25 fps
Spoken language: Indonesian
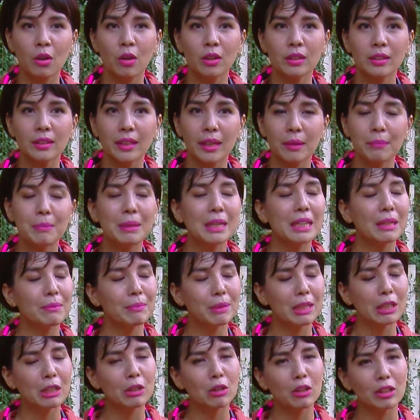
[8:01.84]
konten,
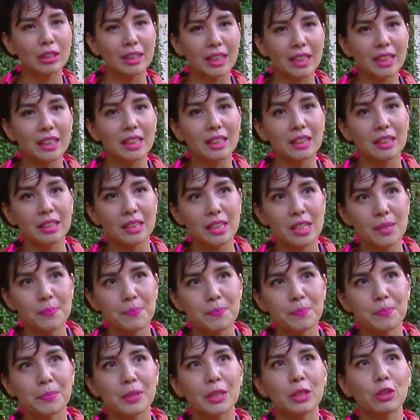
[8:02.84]
bikin-bikin konten tetap
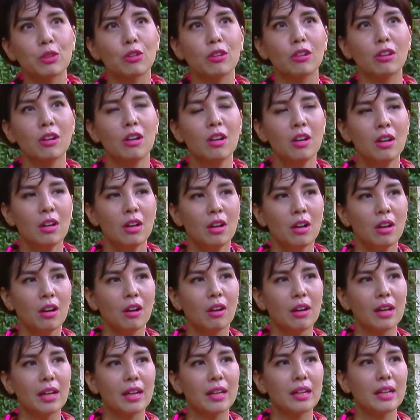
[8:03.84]
gitu.
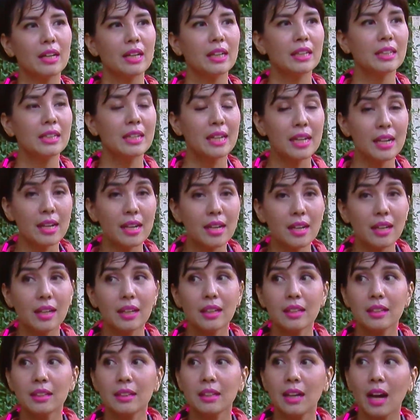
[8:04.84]
Olahraga,
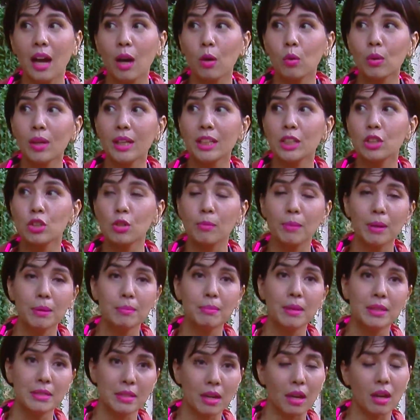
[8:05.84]
uh, aku lagi cobain
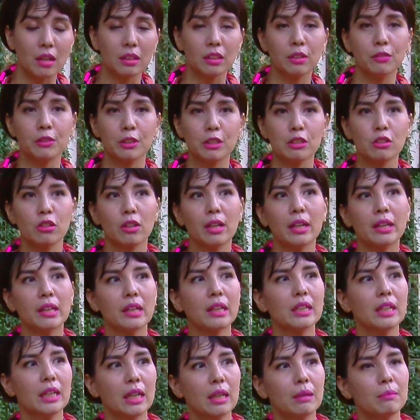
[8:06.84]
banyak aktivitas
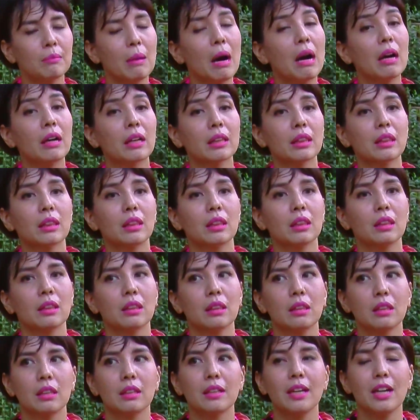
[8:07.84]
olahraga banget,
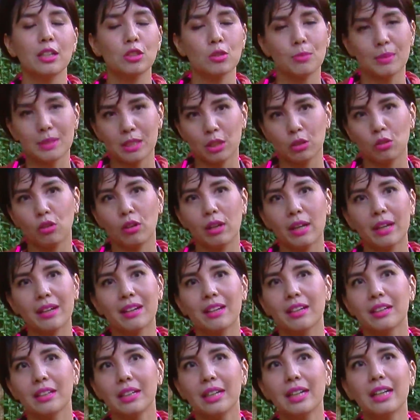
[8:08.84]
nggak cuma satu
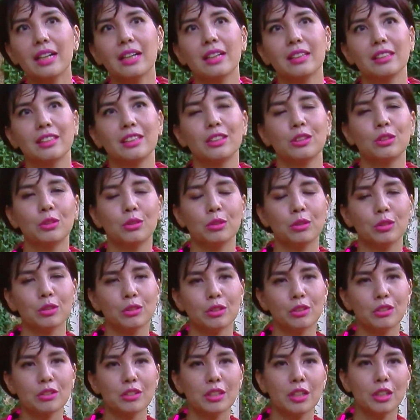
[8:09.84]
olahraga gitu.
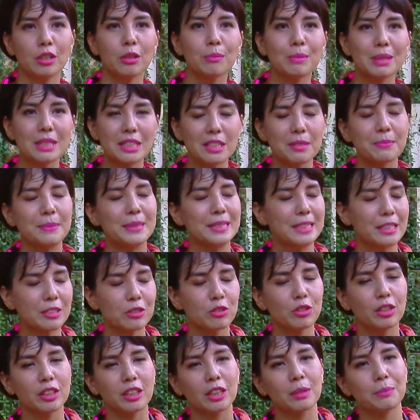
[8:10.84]
Terus udah gitu bisnis-bisnis
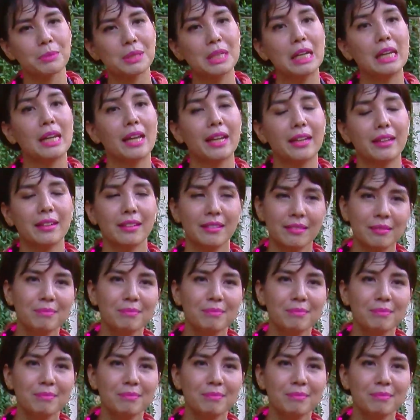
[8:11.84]
juga tetap jalan.